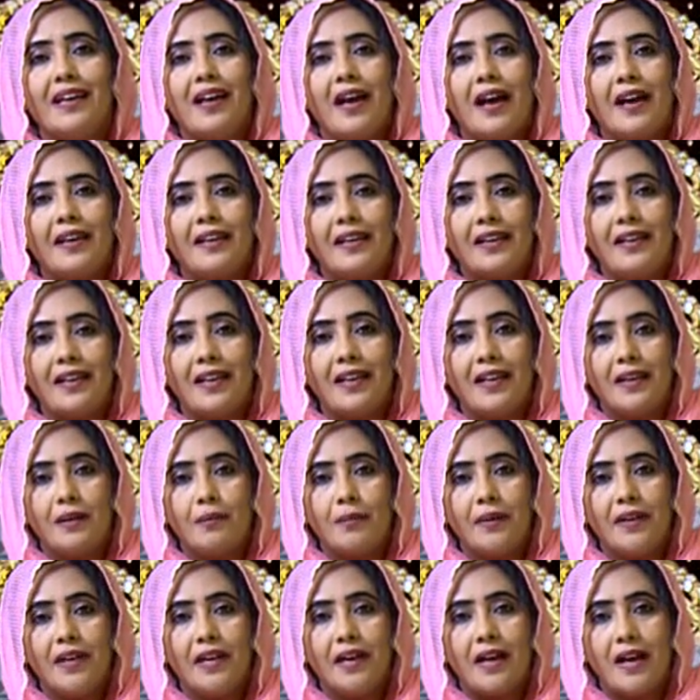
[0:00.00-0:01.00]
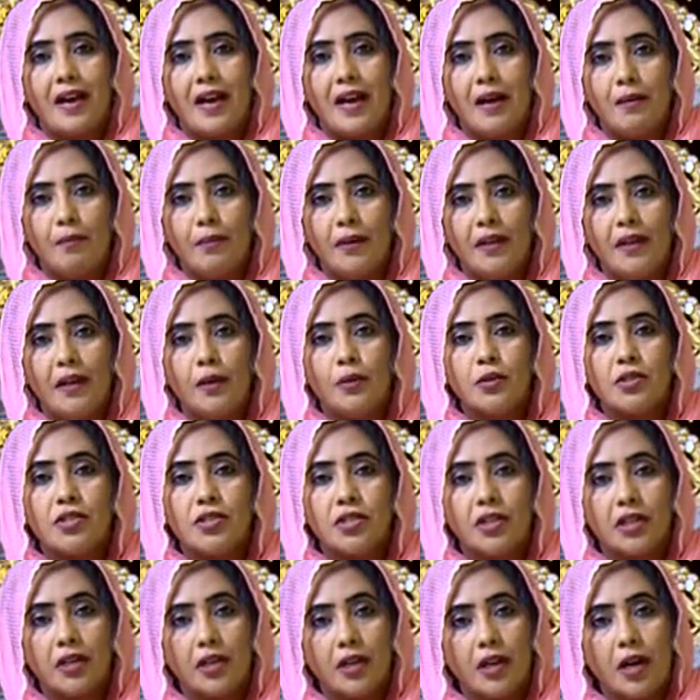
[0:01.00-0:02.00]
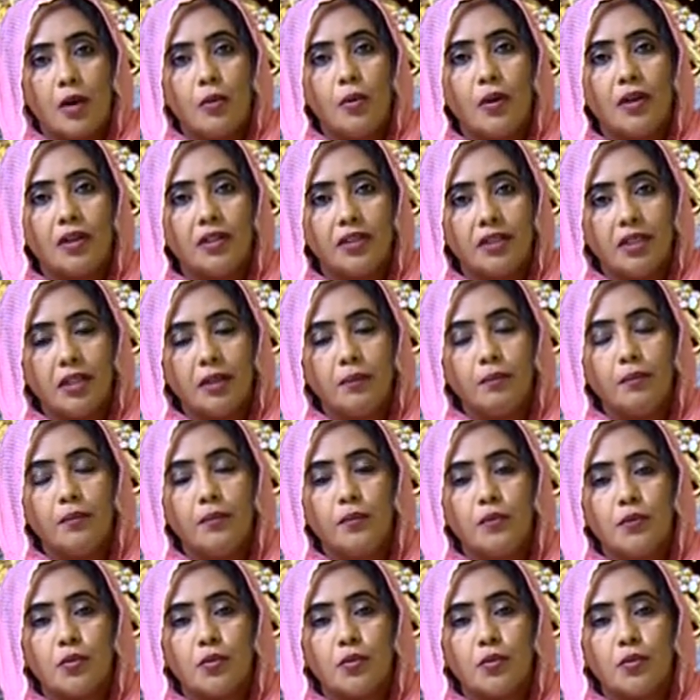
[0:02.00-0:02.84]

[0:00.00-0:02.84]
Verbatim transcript: انا ليه لما أنا اعمل او اشتغل او اقدم